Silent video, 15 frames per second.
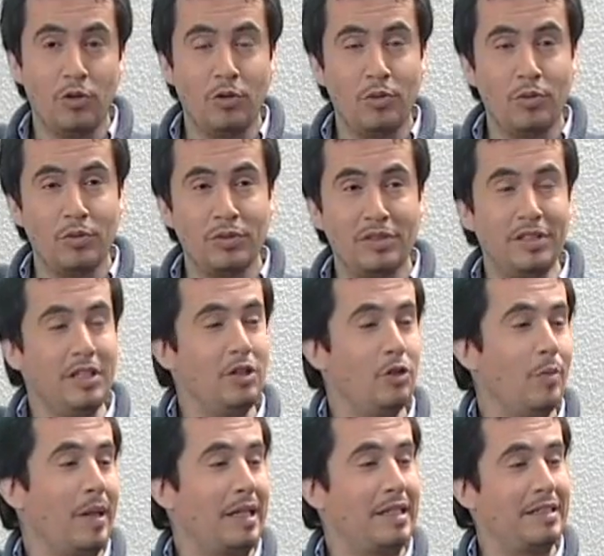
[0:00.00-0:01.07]
los
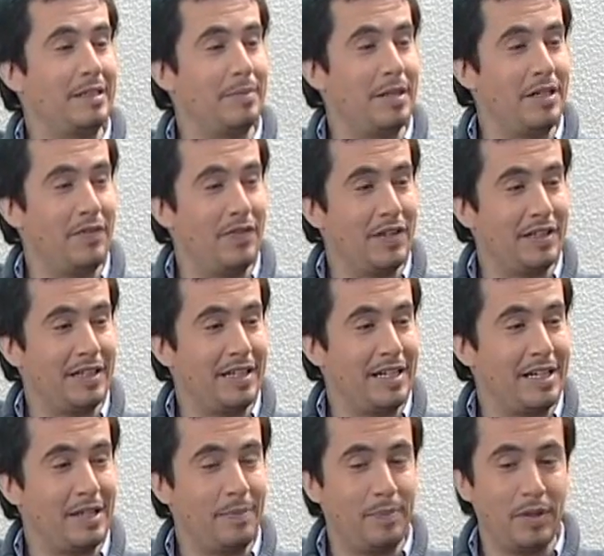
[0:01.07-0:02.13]
síntomas que se manifiestan
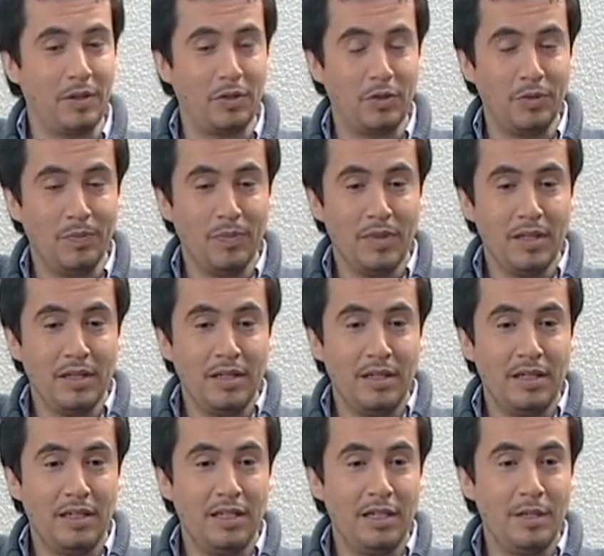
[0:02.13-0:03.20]
al respecto
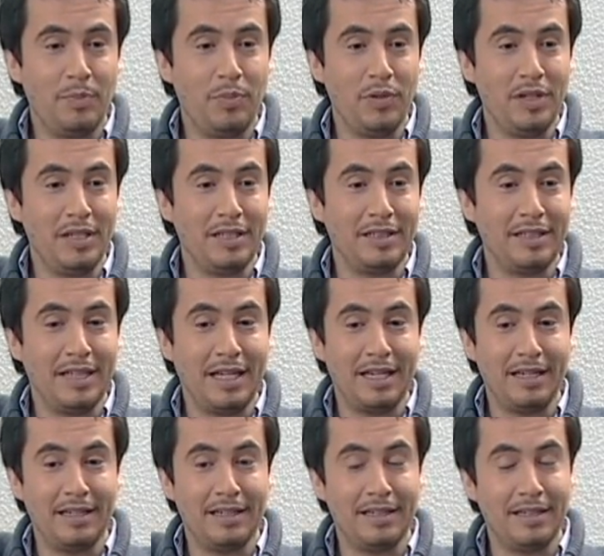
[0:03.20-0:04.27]
pueden
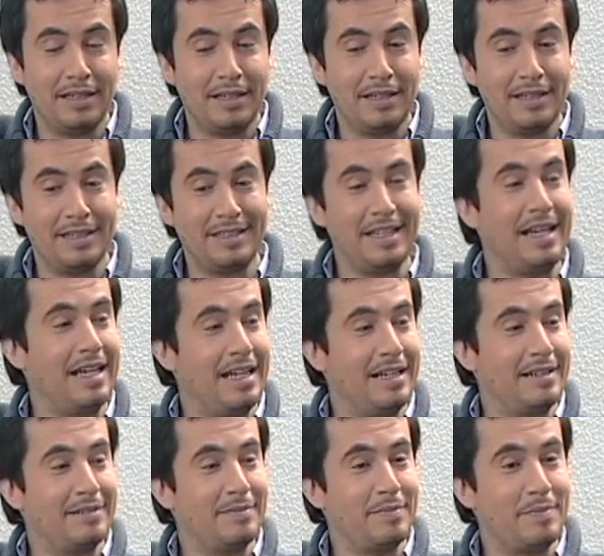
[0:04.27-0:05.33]
estar
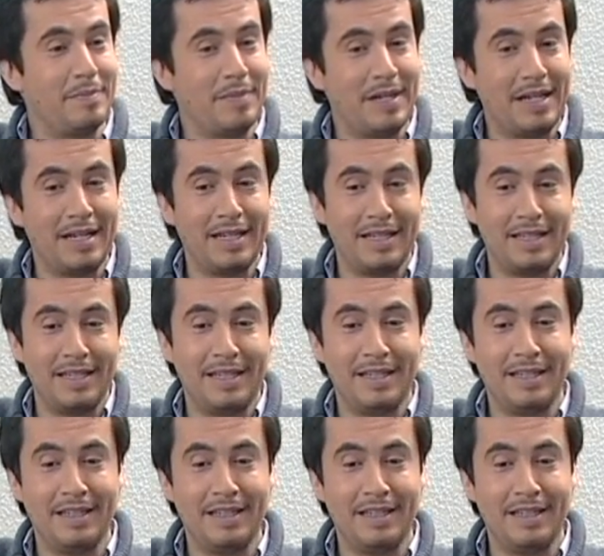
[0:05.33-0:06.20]
ya más